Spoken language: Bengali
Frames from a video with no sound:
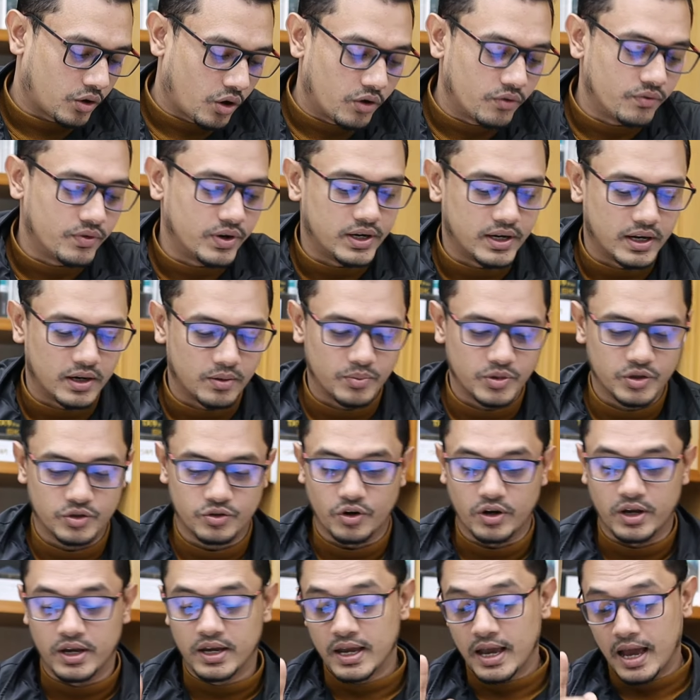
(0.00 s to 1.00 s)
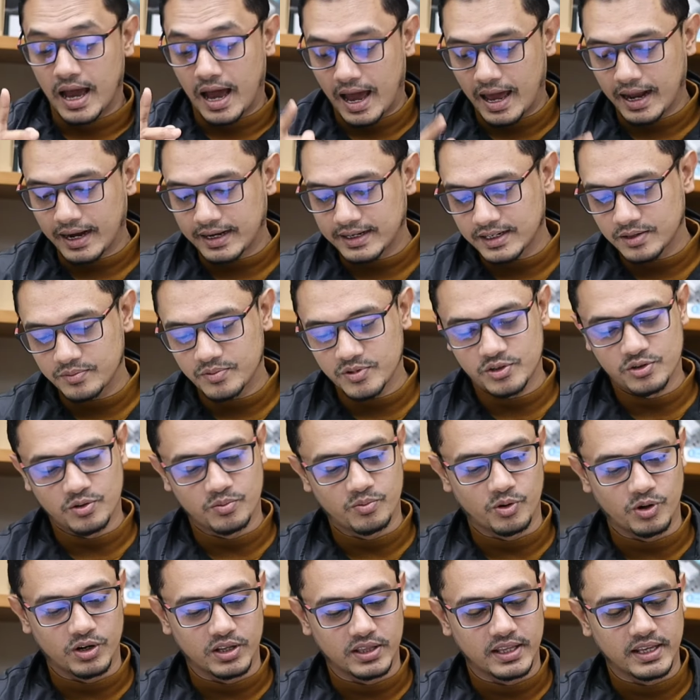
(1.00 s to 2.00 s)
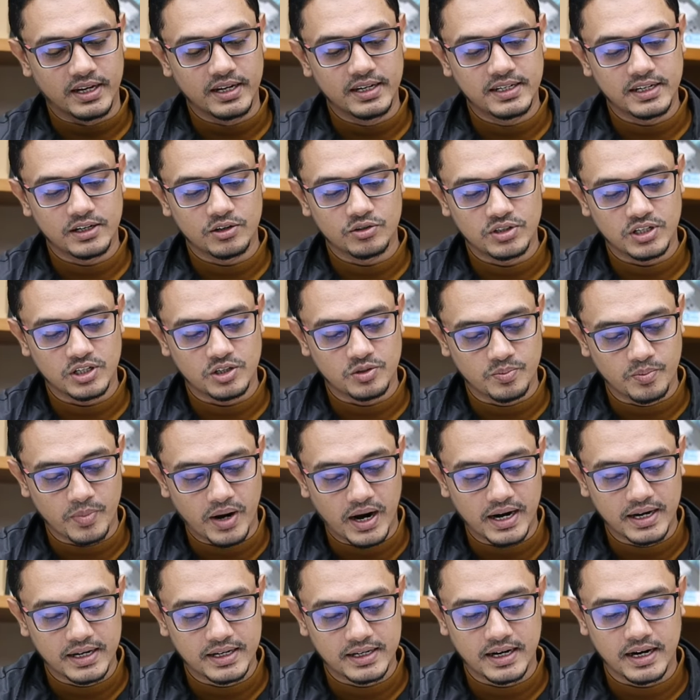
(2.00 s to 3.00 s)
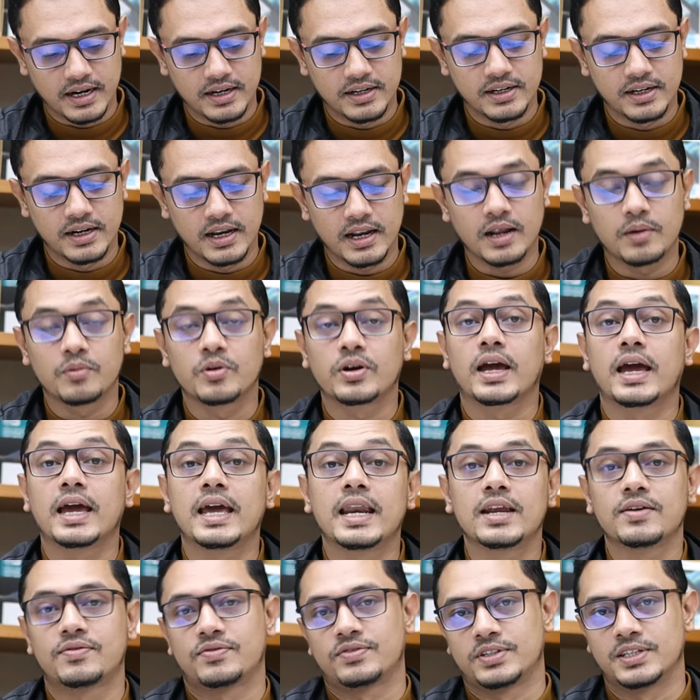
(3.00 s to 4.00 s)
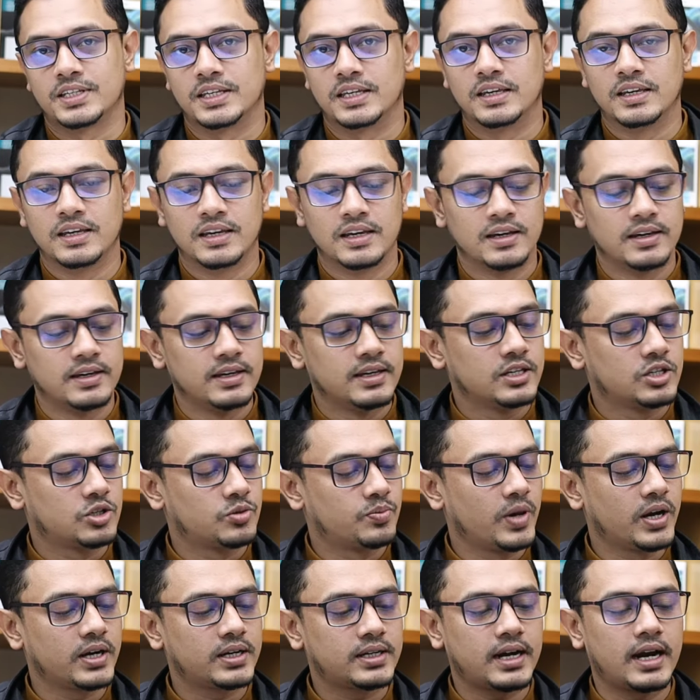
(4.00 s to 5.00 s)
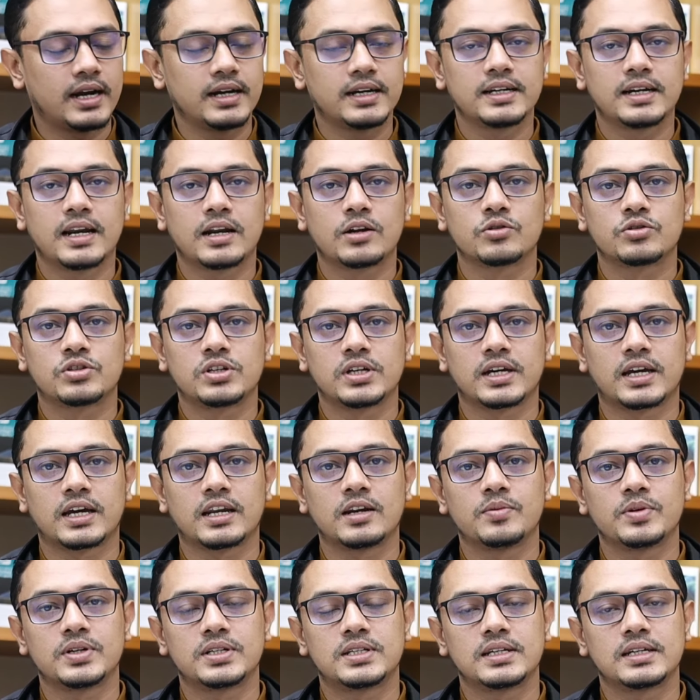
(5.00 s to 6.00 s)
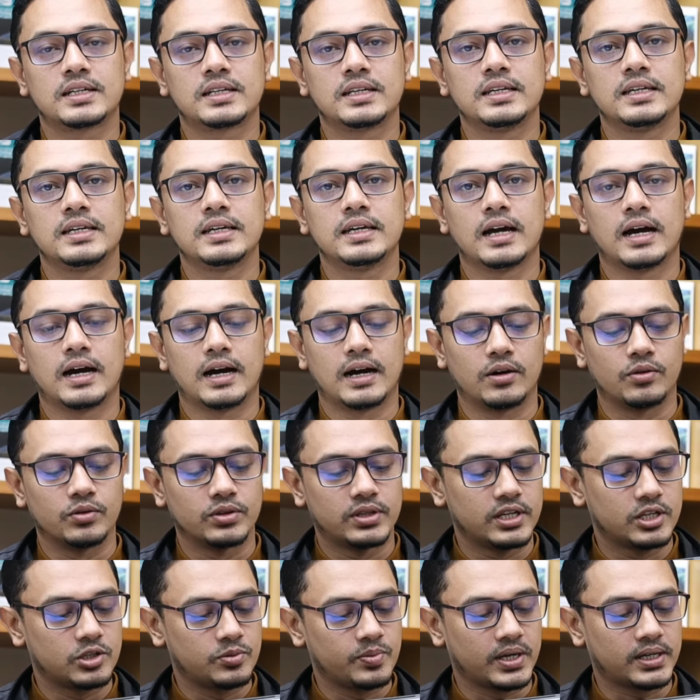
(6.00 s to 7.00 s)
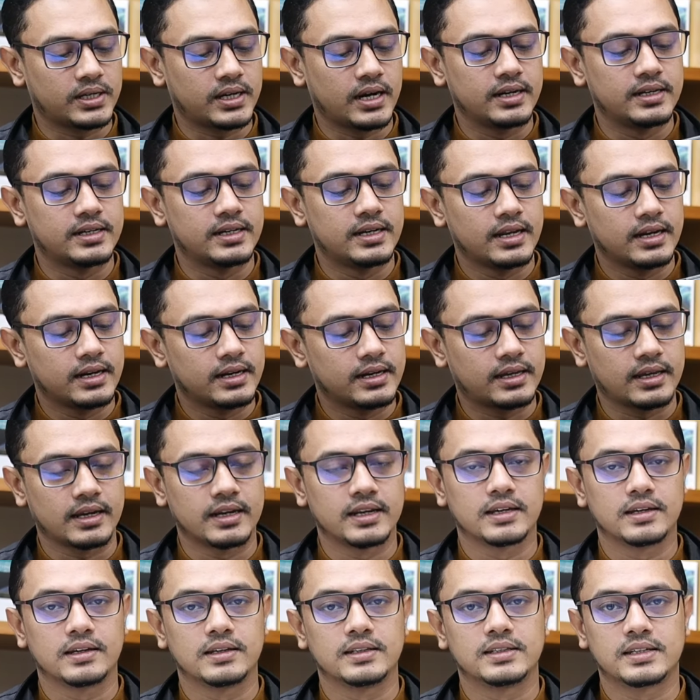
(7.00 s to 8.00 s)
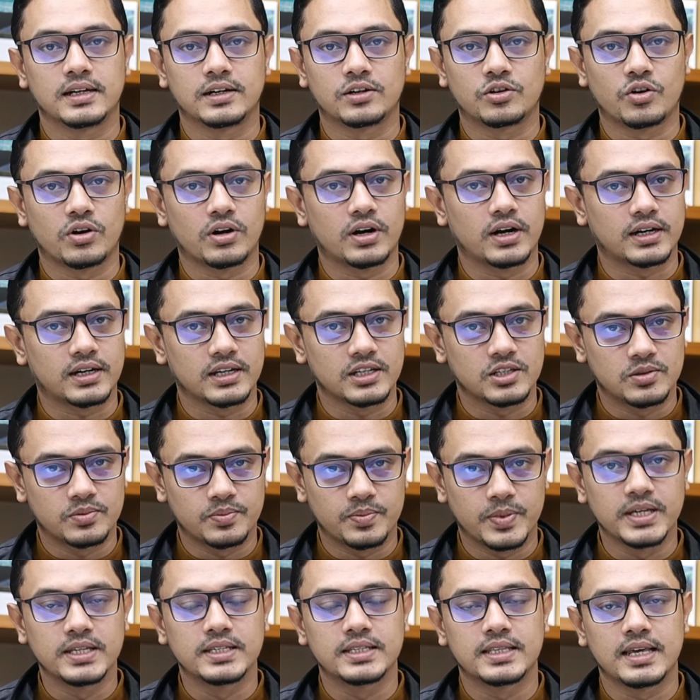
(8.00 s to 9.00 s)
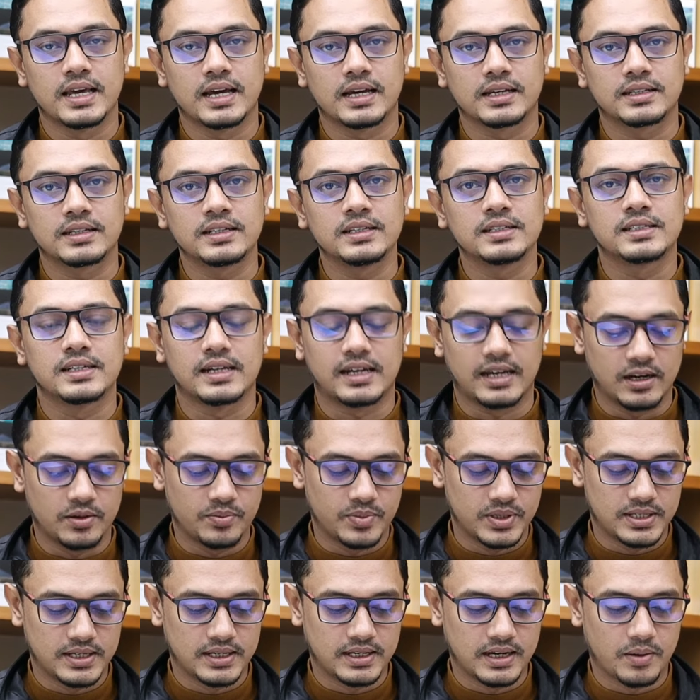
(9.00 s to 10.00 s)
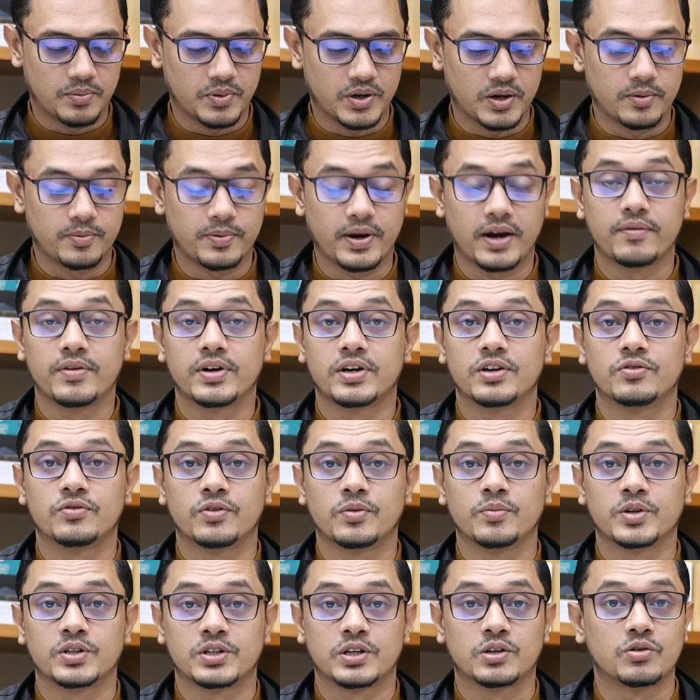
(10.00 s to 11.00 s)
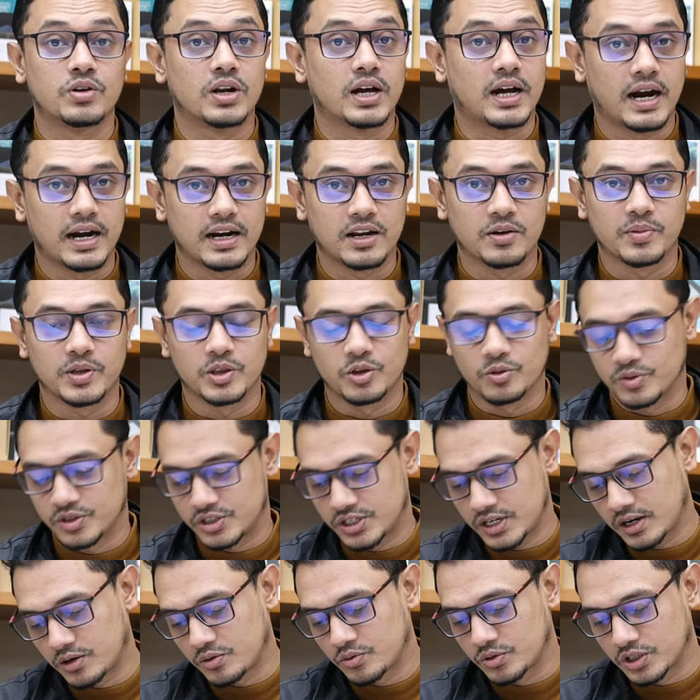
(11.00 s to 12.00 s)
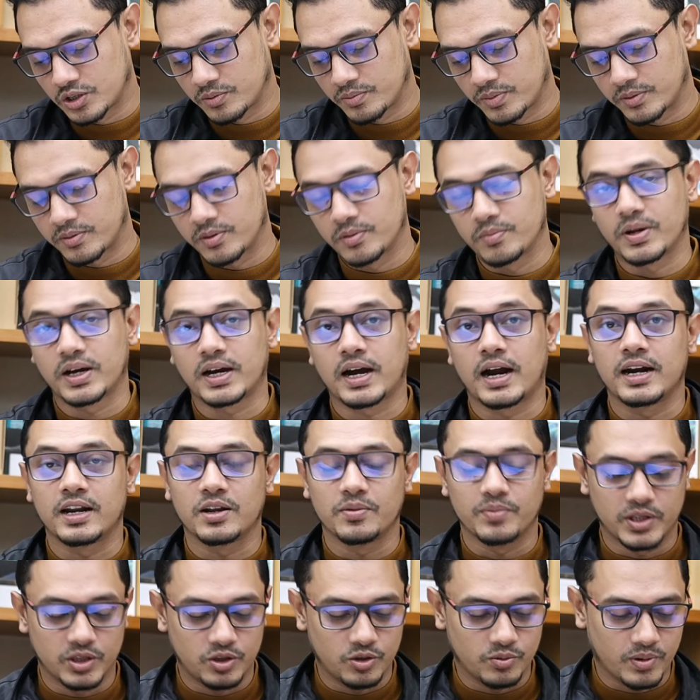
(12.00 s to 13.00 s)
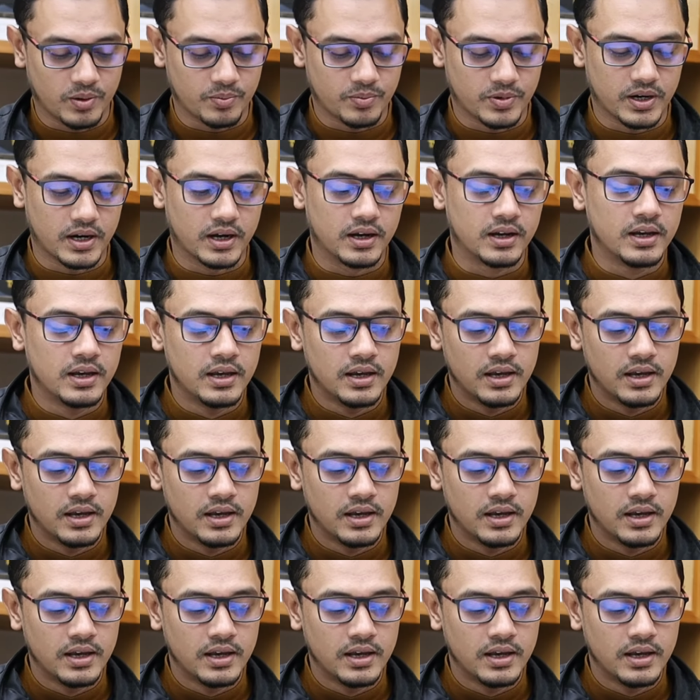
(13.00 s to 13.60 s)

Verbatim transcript: কনভিনিয়েন্ট বিষয় আরেকটা বিষয় বলে দিন সেটা হচ্ছে স্মার্ট কার্ড রিডার এবং এনএফসি স্মার্ট কার্ড রিডার হচ্ছে এখানে বেসিক্যালি ওদের স্মার্ট কার্ড রিডারের এখানে ইনসার্ট করার একটা স্পেস দেওয়া আছে যেখানে বেসিক্যালি আপনারা প্রাইভেট ইনফরমেশনগুলো কার্ডের মাধ্যমে শেয়ার করতে পারবেন বা কার্ডের মাধ্যমে আপনারা